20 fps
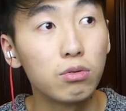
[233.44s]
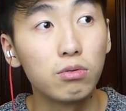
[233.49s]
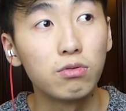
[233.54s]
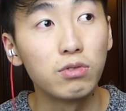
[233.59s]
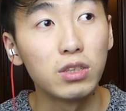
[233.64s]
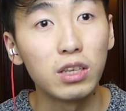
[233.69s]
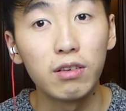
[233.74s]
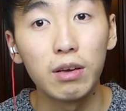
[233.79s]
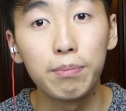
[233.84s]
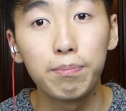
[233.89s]

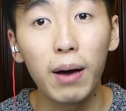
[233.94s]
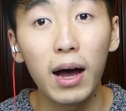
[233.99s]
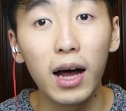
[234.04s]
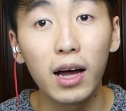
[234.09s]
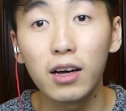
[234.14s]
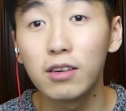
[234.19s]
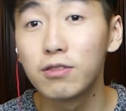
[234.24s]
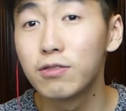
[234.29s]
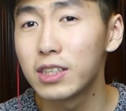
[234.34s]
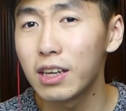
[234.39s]
vous avez
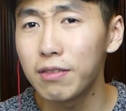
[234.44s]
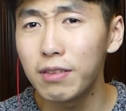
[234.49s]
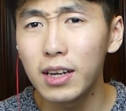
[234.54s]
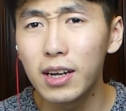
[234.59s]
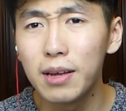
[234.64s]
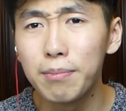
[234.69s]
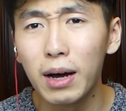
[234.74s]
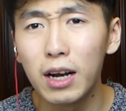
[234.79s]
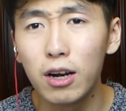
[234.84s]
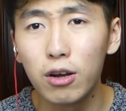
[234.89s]
pas, vous savez,
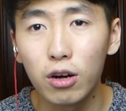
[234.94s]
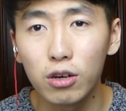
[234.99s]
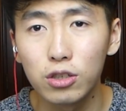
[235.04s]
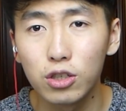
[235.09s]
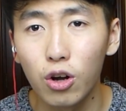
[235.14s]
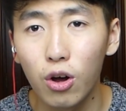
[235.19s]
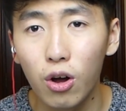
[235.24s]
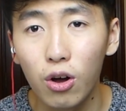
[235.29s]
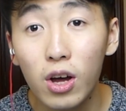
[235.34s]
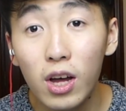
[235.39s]
les malheurs,
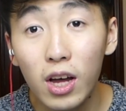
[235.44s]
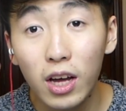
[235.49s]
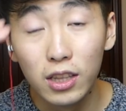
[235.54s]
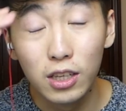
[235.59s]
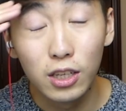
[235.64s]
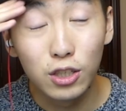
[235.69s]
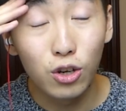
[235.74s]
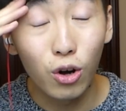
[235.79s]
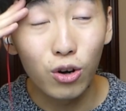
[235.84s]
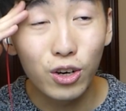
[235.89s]
genre
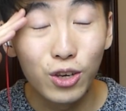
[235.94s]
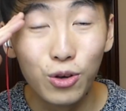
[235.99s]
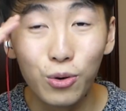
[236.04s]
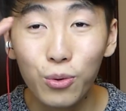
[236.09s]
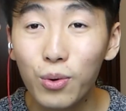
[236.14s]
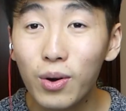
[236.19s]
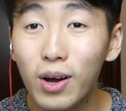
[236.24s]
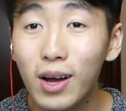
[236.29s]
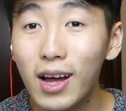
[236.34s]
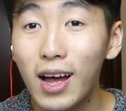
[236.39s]
des gens qui
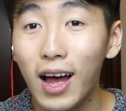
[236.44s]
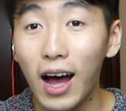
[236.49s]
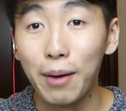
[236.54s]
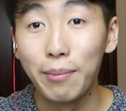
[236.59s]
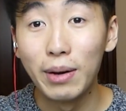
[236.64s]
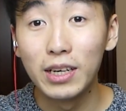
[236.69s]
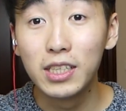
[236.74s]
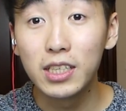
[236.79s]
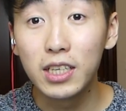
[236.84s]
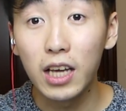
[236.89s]
ont un
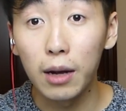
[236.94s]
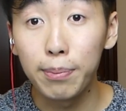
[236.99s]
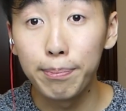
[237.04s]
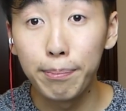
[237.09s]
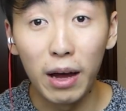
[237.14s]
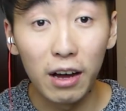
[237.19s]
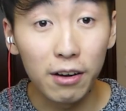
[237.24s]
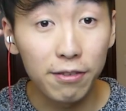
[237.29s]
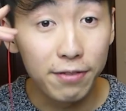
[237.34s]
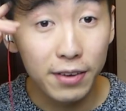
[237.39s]
Magikarp
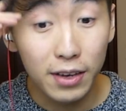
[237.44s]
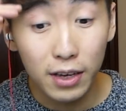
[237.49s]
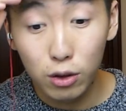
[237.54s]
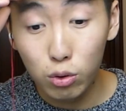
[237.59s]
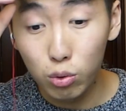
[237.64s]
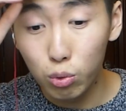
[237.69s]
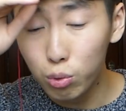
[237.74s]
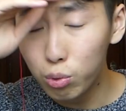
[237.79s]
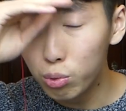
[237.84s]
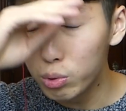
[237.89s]
parfait et
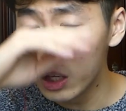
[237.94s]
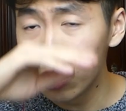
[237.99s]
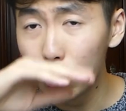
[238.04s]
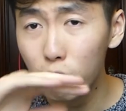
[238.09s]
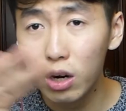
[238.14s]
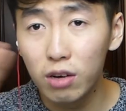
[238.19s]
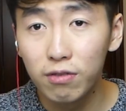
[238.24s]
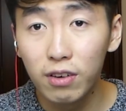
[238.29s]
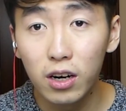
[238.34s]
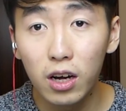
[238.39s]
tout, ils le
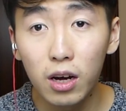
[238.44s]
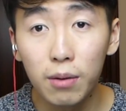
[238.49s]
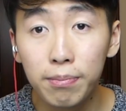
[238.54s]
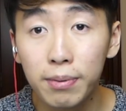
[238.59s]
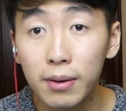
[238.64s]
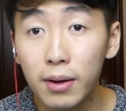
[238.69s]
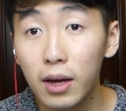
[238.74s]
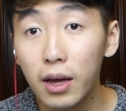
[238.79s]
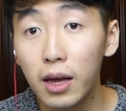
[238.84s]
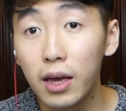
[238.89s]
level up
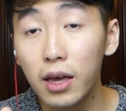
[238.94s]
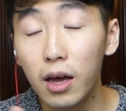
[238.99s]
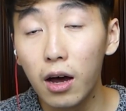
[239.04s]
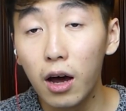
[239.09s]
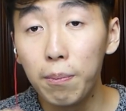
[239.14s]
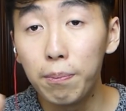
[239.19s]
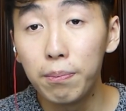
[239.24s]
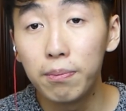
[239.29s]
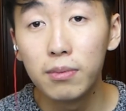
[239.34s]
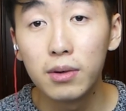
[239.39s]
et
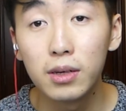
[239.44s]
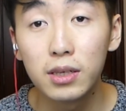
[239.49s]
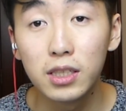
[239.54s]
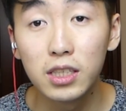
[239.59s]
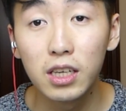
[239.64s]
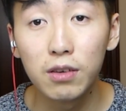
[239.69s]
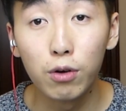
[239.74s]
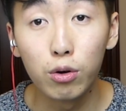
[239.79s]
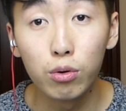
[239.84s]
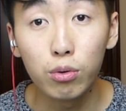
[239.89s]
hop,
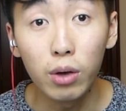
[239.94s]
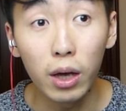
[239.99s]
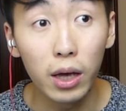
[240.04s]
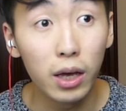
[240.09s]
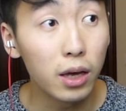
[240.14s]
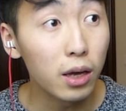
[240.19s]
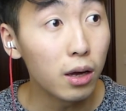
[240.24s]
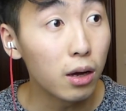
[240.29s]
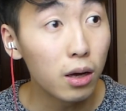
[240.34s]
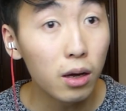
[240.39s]
ils évoluent
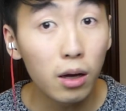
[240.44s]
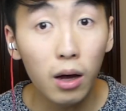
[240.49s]
et